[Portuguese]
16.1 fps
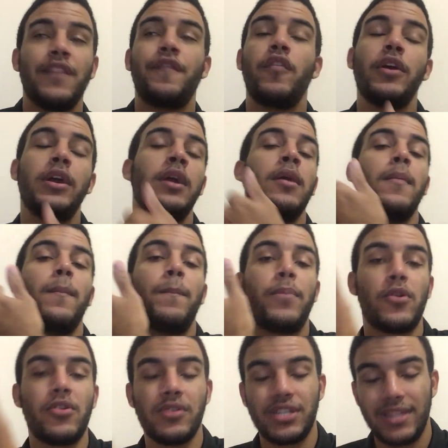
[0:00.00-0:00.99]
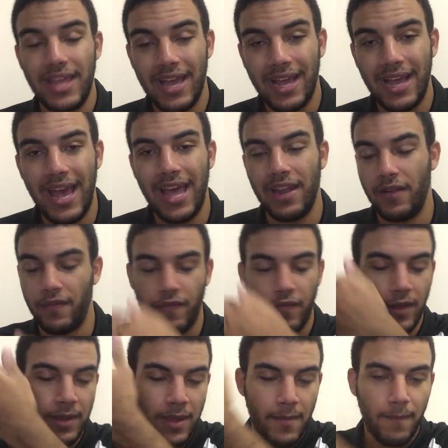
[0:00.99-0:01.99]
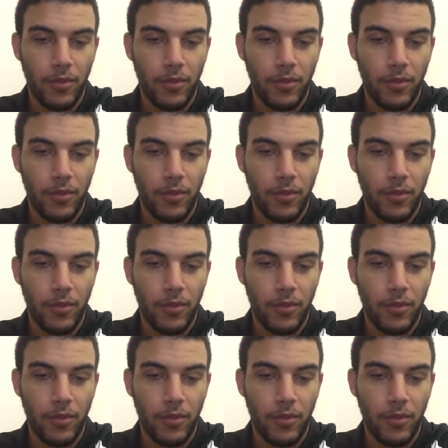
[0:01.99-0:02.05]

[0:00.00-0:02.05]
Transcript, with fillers: foi prostergada, ela foi